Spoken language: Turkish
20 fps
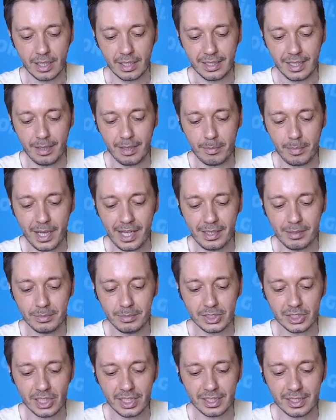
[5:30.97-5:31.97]
Ya ne
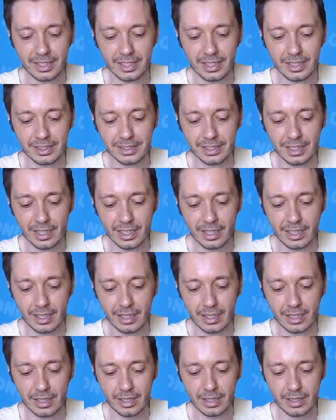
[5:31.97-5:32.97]
belmiş arkadaş
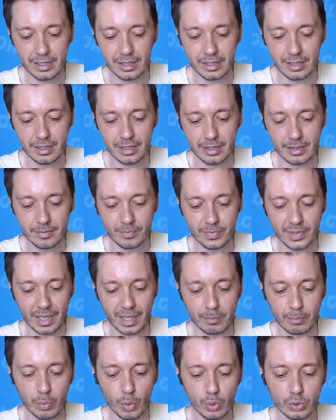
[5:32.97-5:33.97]
ya.
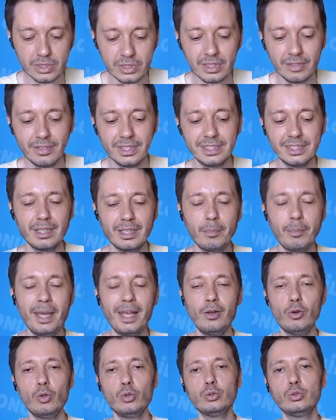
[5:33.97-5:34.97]
Ya boss savaşında bel